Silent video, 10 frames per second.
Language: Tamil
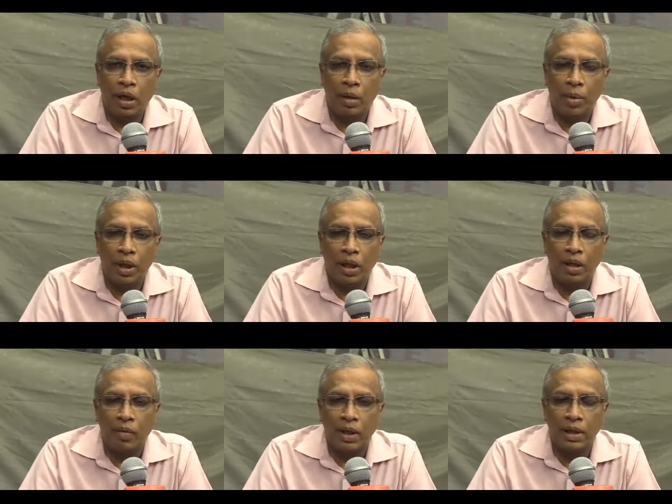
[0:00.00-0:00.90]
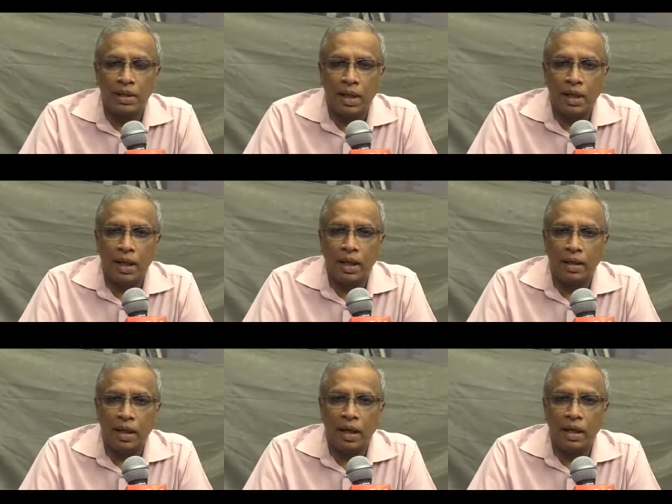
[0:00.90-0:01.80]
அப்படியாக வைத்தியசாலையில்
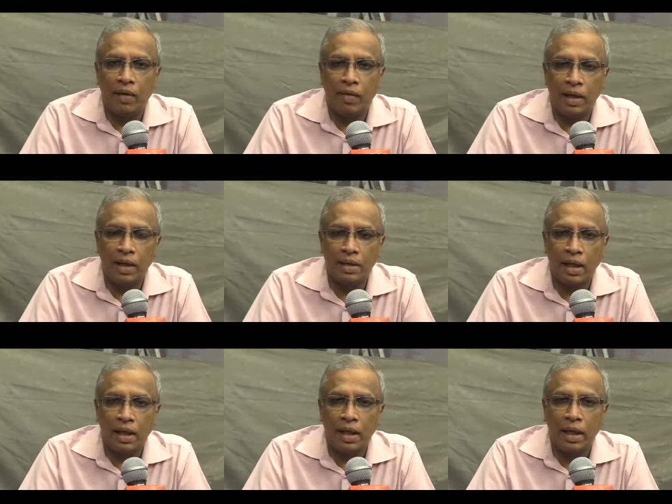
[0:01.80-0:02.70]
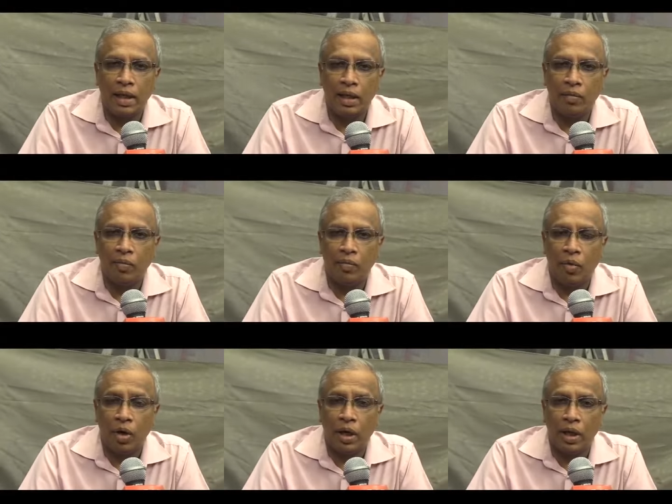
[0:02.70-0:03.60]
இருந்தால் எந்த வைத்தியசாலையில் எந்த
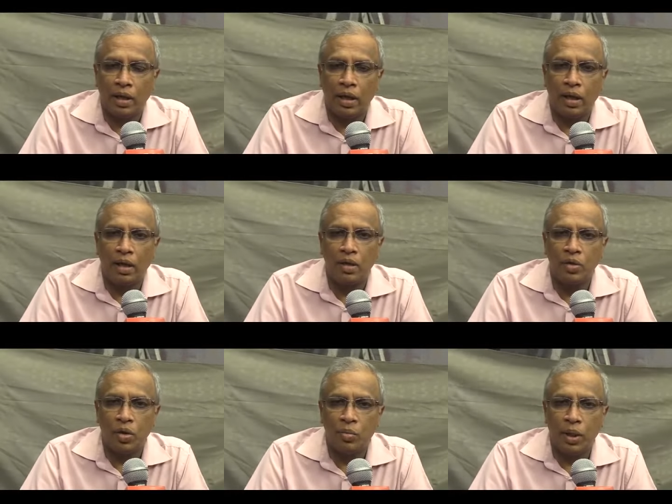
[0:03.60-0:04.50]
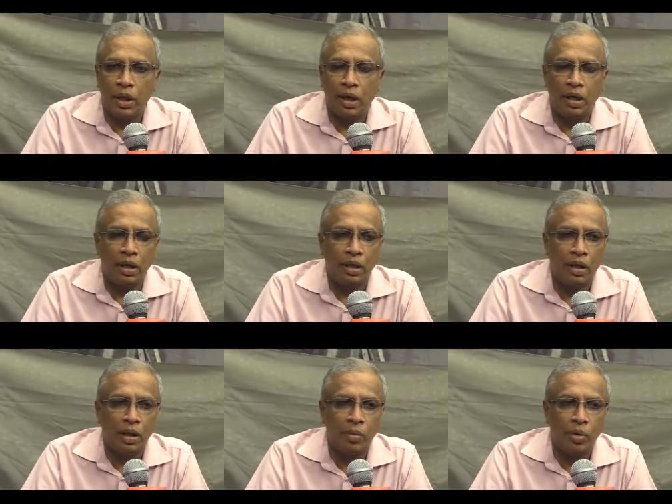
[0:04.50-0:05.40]
வார்டில் இருக்கிறார்கள் என்று சொல்லும்படியாக நான்
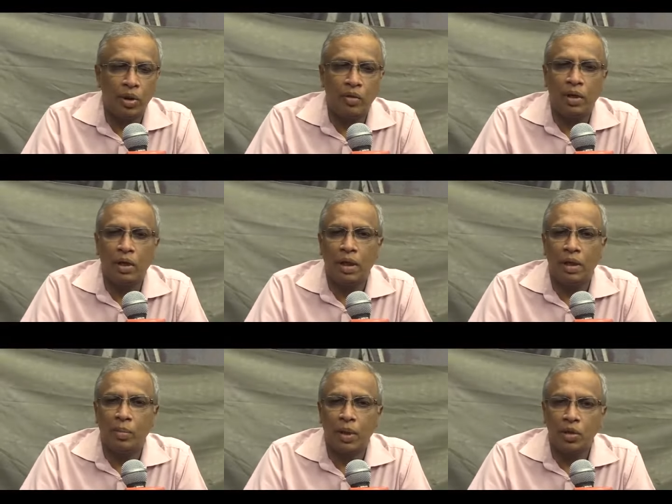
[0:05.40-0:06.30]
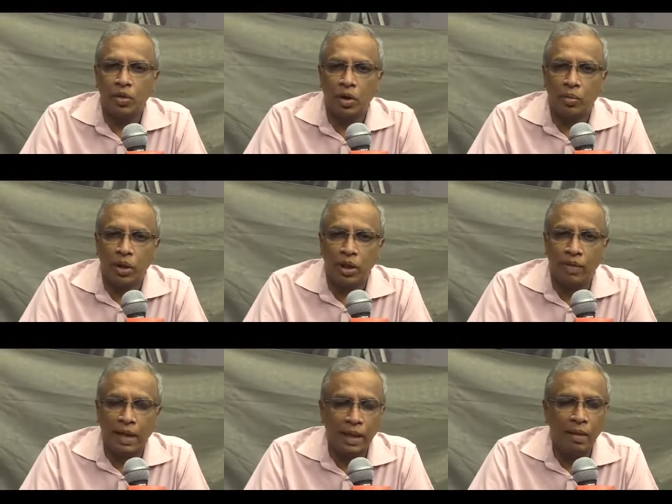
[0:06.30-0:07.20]
கேட்டபோது அவர்கள் அதுக்கு பதில் சொல்ல
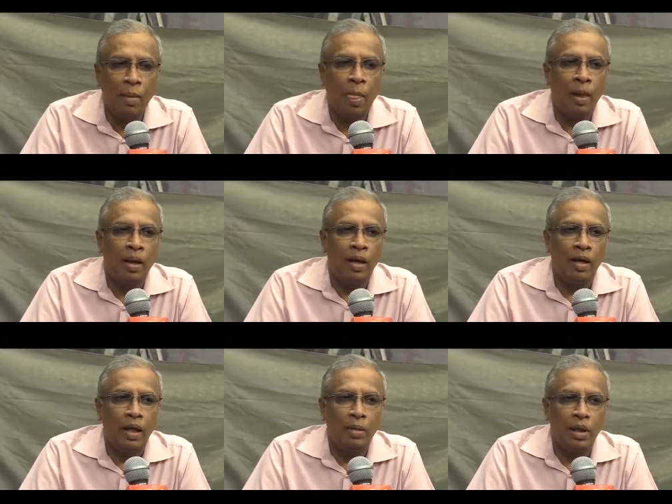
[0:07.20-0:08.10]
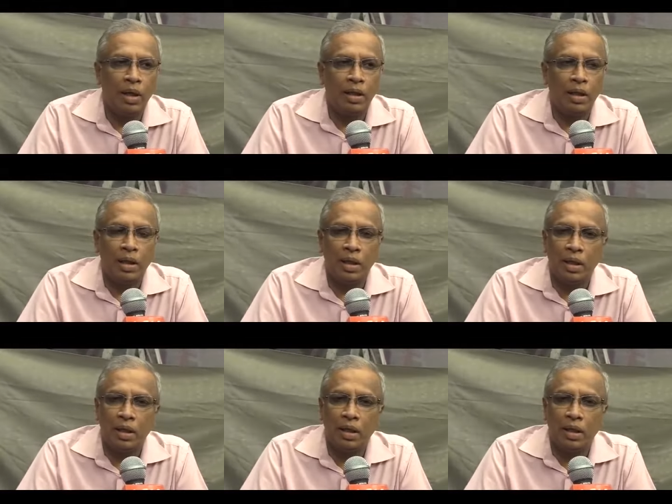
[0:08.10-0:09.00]
முடியவில்லை நீதிமன்றத்துக்கு
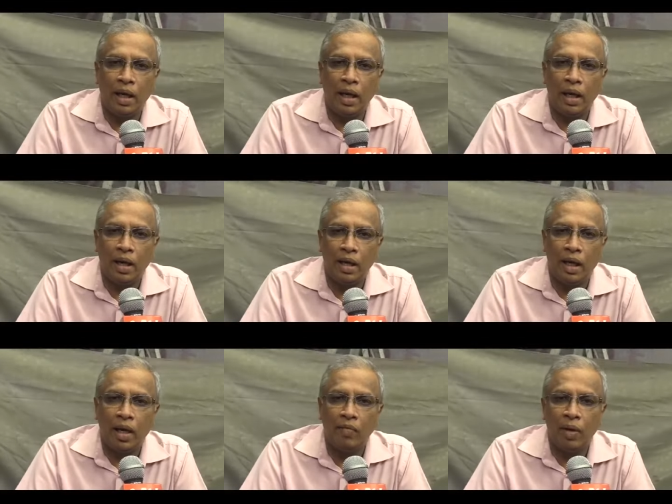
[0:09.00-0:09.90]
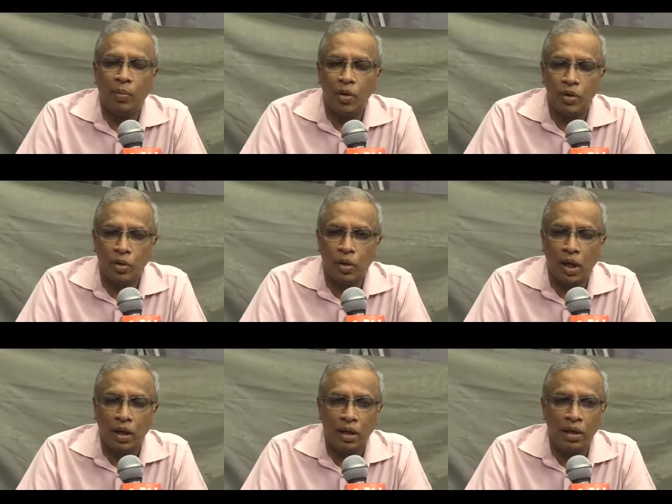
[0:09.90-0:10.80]
நேரடியாகவே பொய்
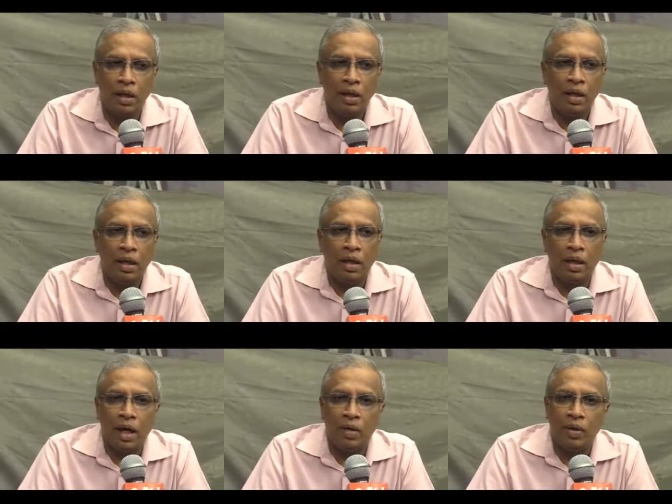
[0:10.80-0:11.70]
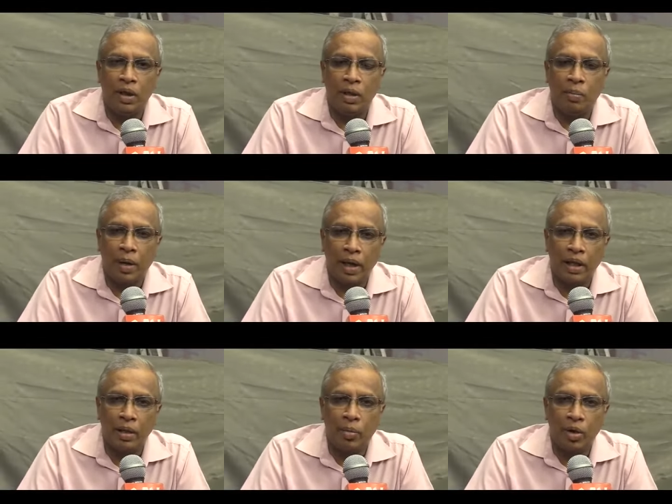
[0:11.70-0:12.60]
சொல்லுகிறார்கள் இராணுவத்துக்கு
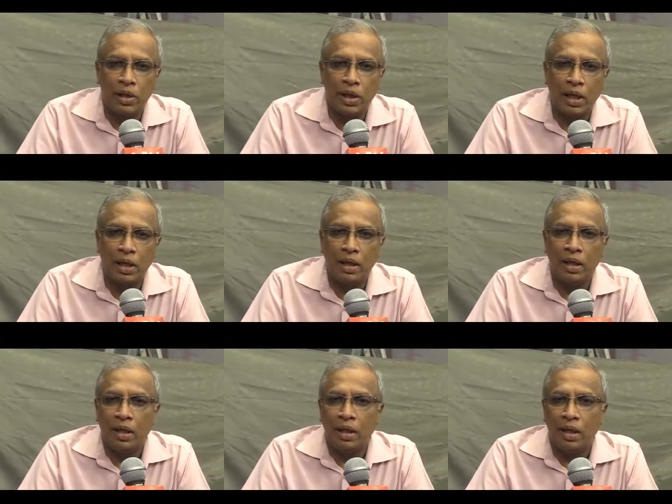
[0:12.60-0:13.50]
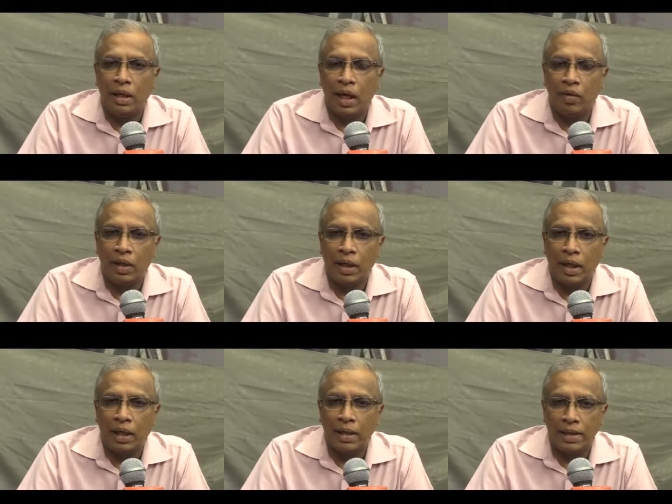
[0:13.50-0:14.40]
பயந்து போலீஸார் இந்த
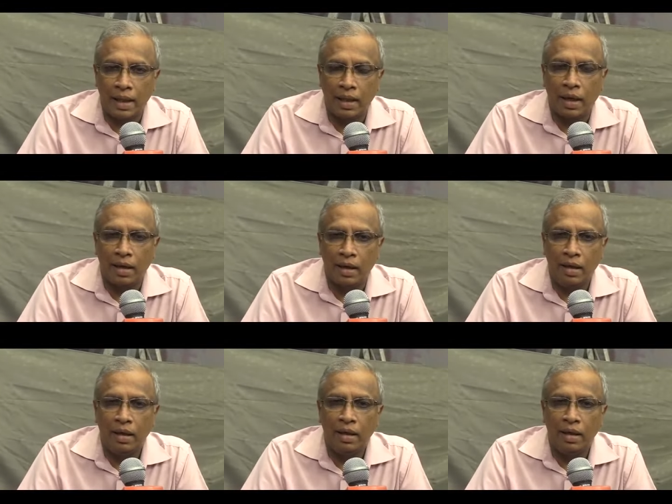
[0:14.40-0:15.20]
நடவடிக்கைகளை செய்கிறார்கள்